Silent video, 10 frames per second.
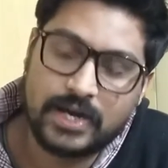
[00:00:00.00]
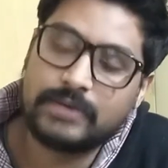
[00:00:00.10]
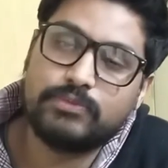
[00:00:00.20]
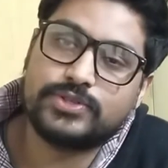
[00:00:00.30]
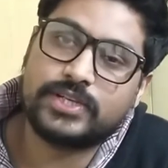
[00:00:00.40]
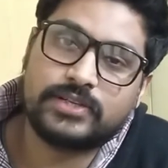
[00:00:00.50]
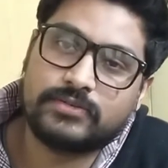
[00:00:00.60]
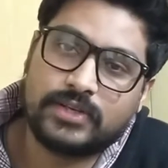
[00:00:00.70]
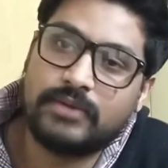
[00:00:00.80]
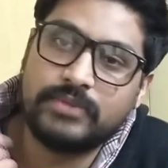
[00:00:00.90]
हर
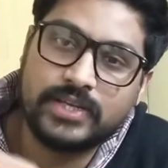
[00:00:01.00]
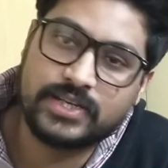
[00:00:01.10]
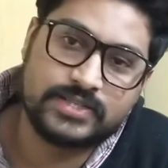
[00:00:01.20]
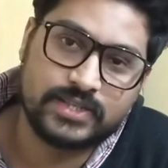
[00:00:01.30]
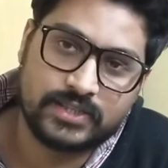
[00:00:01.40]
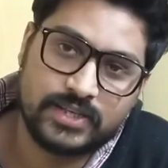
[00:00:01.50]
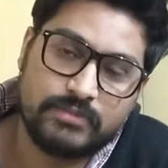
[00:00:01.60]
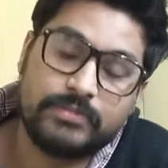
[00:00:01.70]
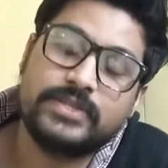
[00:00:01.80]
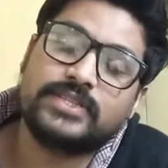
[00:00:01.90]
प्रोजेक्ट हम नहीं कर सकते
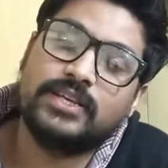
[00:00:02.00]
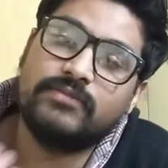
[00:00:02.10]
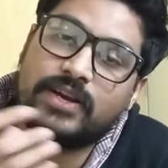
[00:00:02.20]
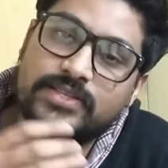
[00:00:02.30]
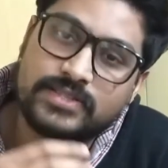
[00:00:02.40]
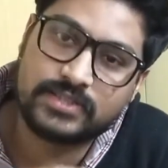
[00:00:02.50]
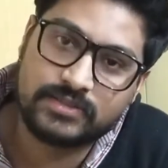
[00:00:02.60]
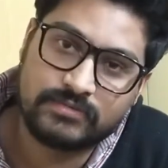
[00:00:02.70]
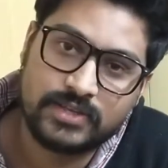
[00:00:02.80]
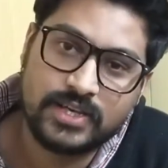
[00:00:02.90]
हम अपने स्किल वाइज
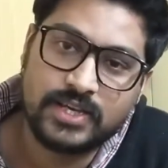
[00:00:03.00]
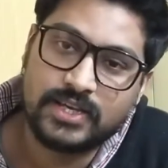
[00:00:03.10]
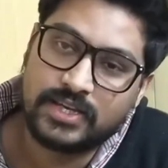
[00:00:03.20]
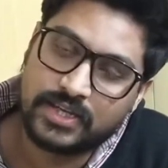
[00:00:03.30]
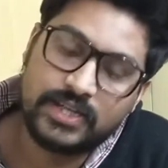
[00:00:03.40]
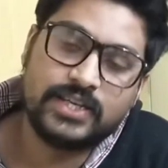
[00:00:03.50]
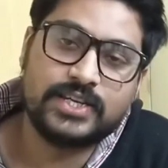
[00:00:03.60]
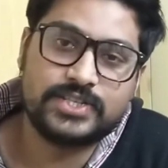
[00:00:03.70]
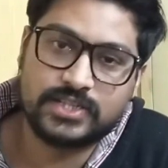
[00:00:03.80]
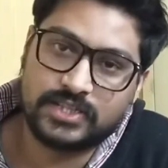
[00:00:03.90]
ही
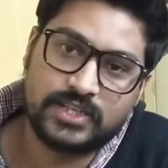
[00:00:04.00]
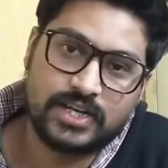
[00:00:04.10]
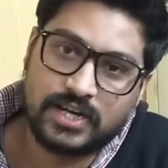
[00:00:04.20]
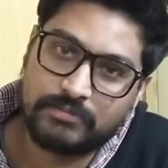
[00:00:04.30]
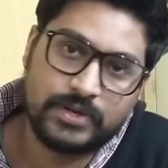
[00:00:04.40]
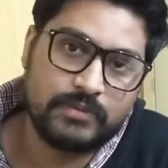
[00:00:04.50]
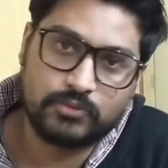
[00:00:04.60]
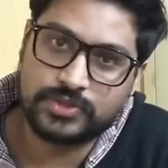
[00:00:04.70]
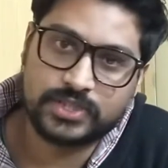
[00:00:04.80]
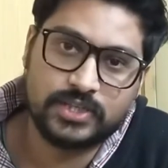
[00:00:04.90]
लेके चलते हैं अपने
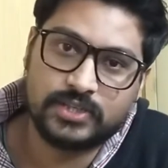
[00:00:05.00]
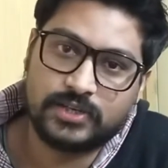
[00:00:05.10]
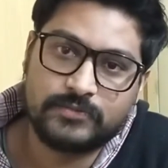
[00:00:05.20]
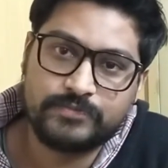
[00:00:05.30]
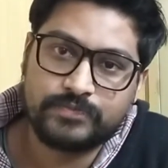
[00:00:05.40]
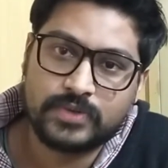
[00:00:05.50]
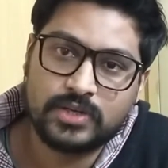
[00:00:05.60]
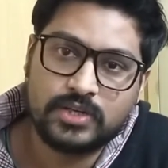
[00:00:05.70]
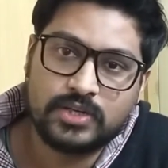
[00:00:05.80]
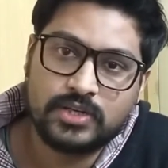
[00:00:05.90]
आप को इसके अंदर
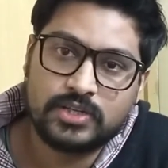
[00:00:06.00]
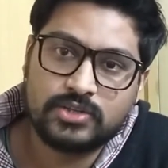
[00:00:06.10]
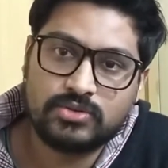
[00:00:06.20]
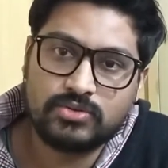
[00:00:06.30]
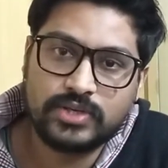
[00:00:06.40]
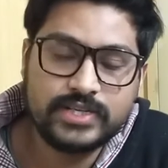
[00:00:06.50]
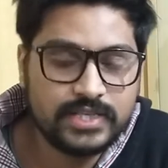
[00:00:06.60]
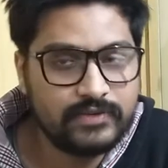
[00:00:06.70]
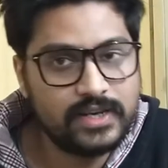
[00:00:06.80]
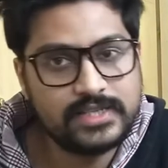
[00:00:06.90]
तो
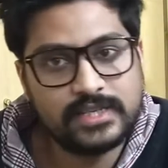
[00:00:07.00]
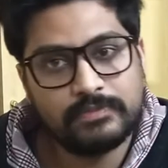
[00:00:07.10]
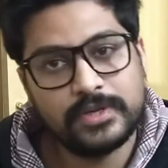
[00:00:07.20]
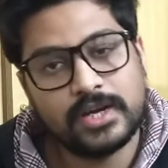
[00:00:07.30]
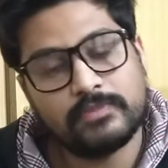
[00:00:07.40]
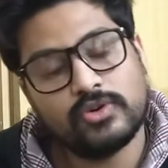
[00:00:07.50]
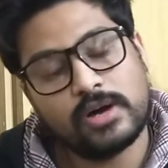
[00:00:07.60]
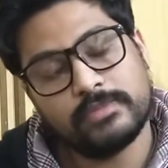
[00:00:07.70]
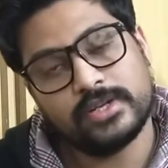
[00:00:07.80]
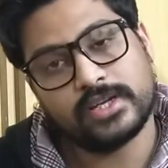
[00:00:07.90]
इस हवाले से अपने आप को
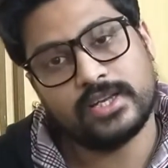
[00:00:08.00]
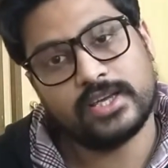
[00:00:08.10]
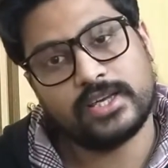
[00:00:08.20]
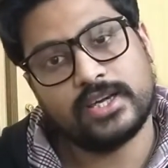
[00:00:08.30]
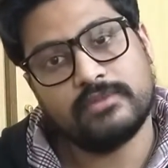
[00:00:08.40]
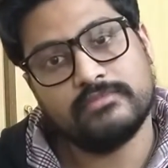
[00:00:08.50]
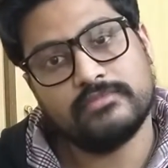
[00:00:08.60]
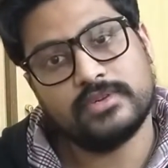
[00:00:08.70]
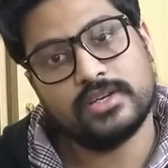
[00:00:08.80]
आपने रखना है कि हम